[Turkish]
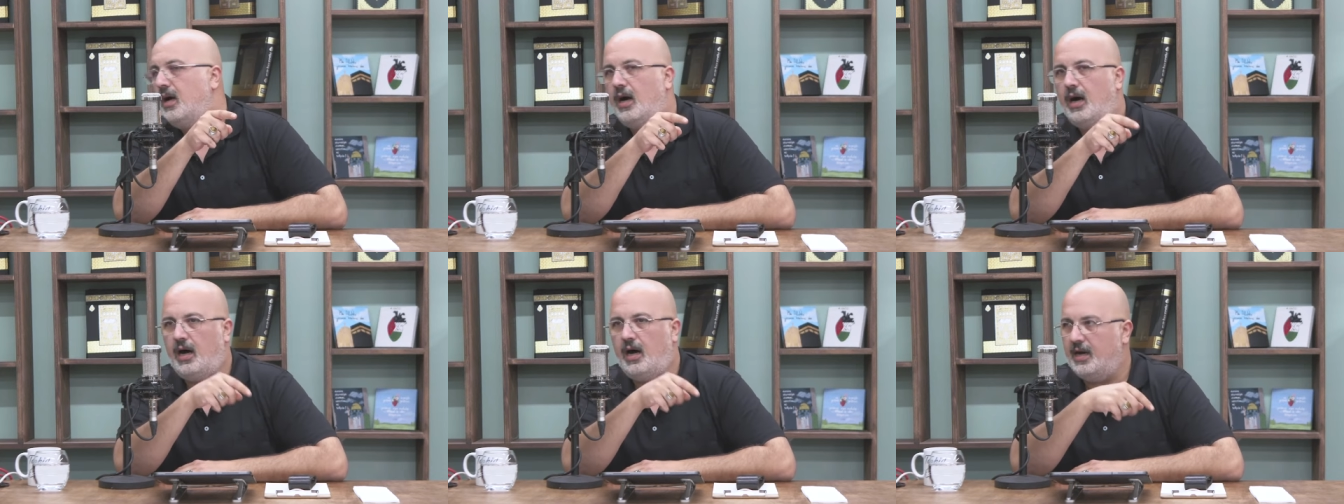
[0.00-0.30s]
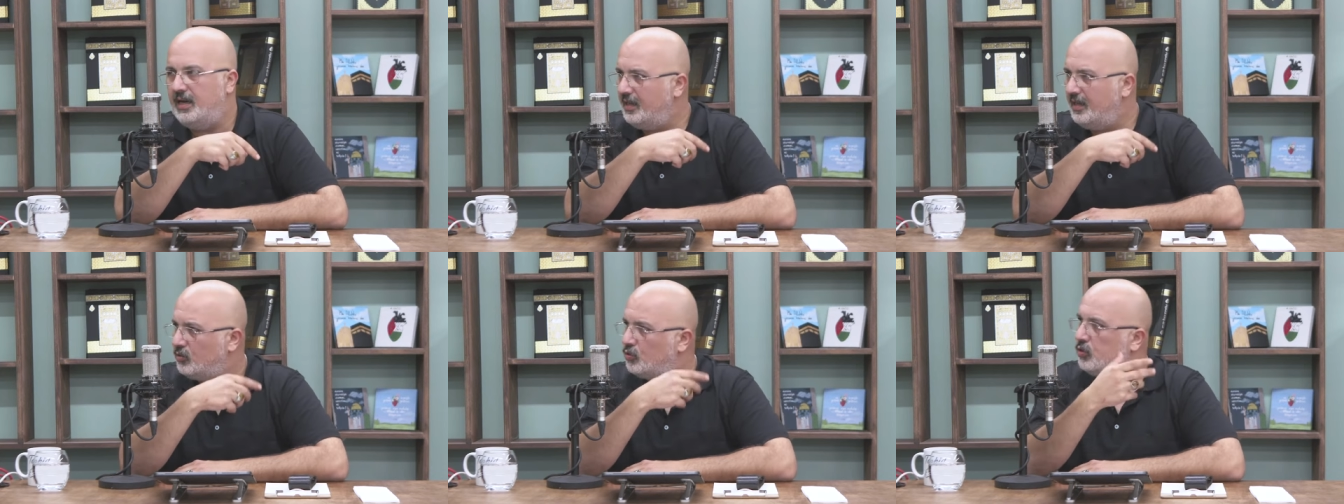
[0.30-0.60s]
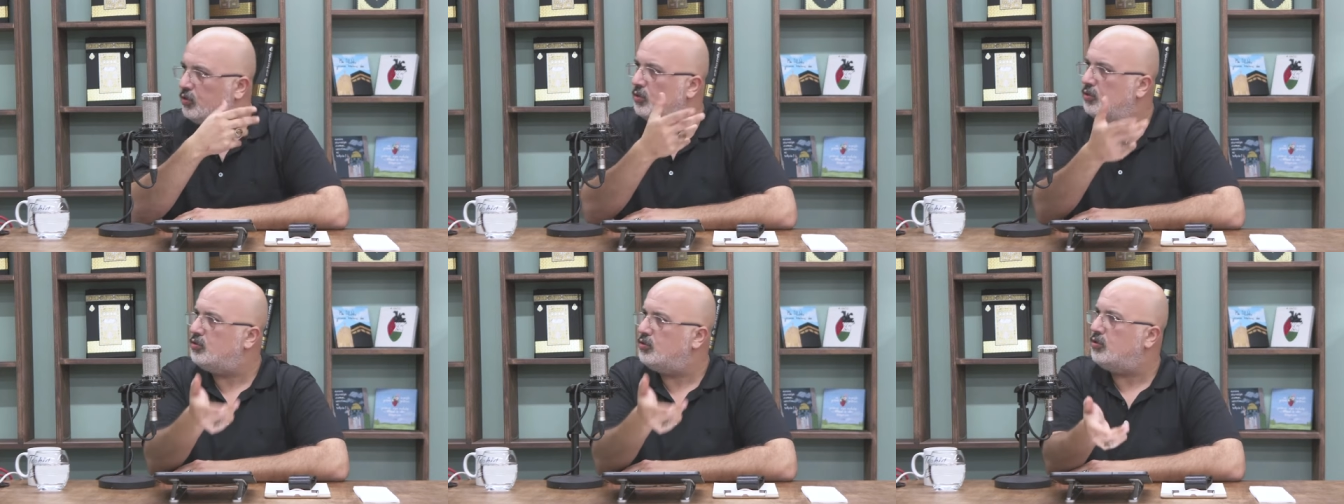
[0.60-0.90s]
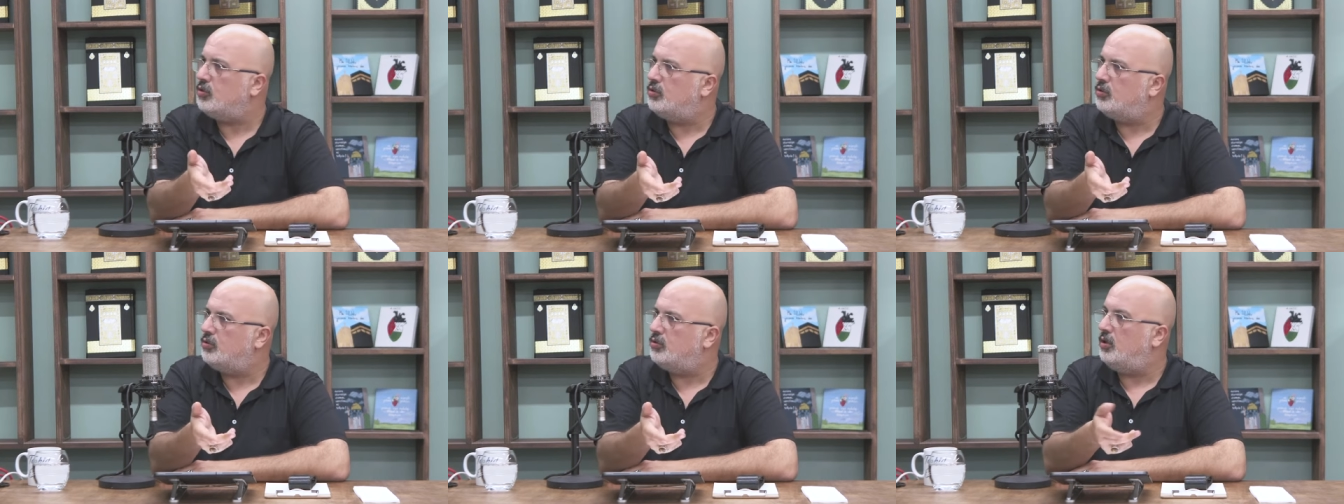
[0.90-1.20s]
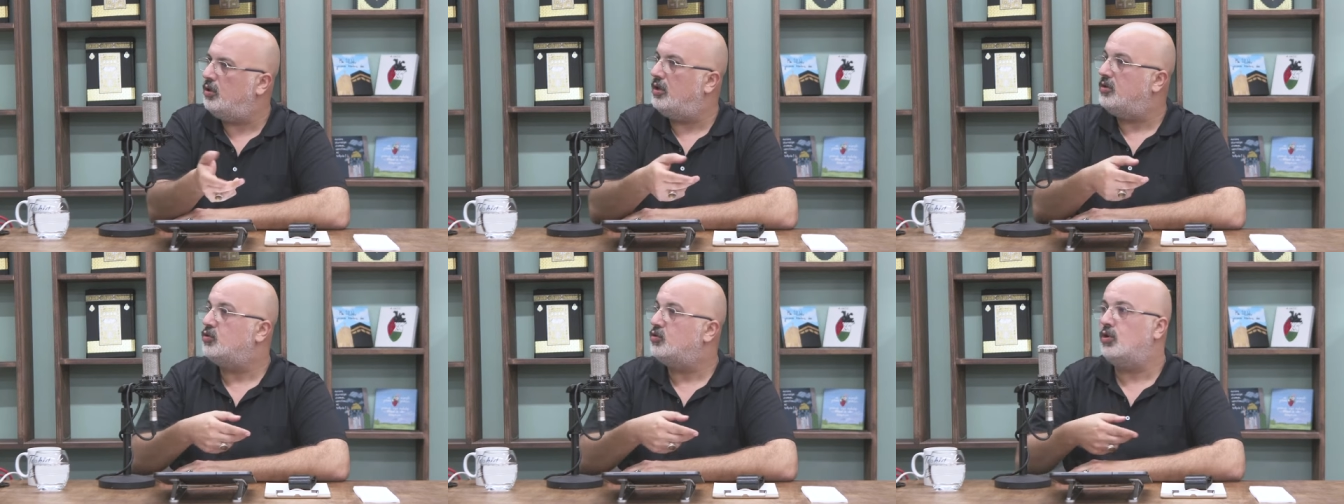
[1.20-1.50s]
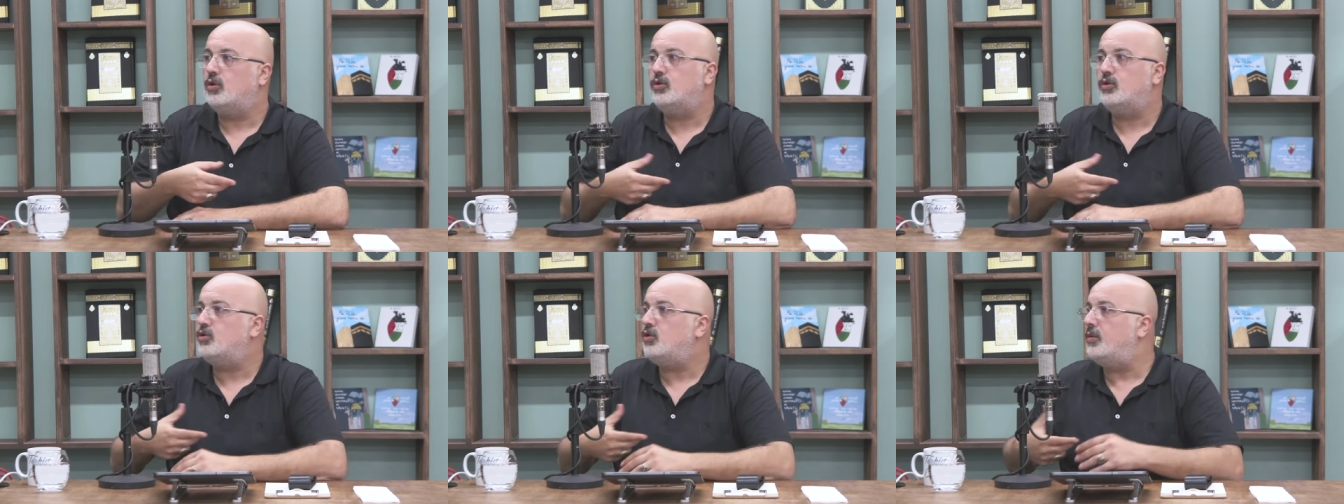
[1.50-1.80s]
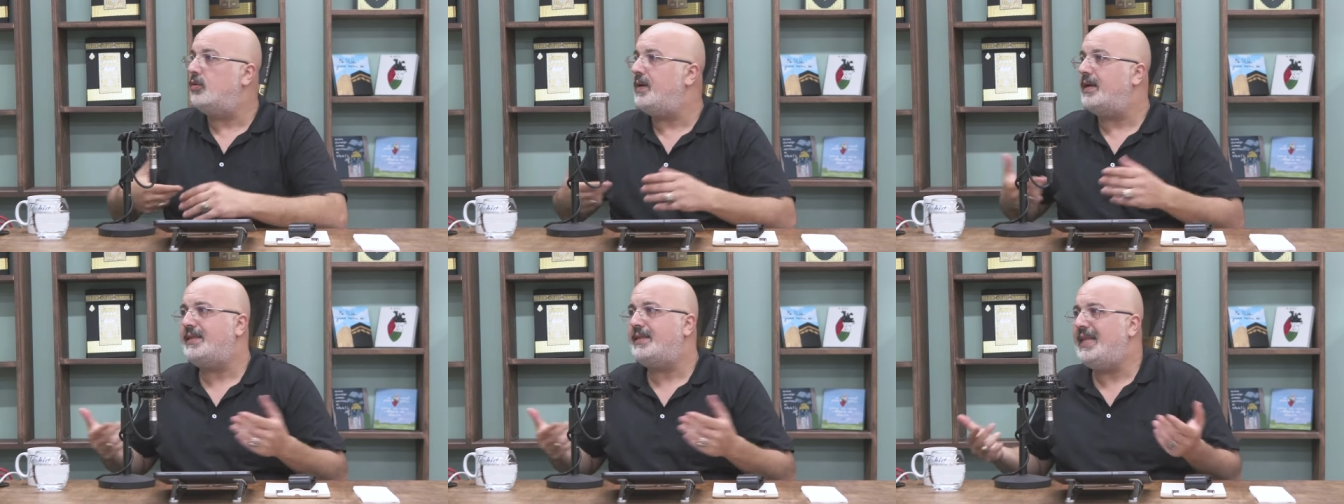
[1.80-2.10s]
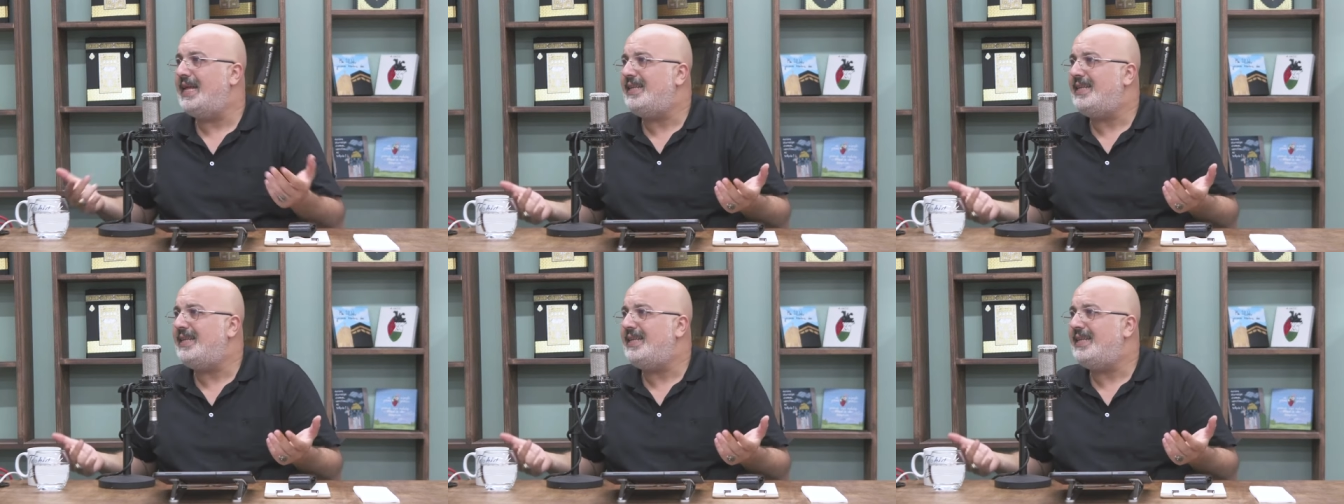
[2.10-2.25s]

Ayet soru sorun diyor. Soru sormak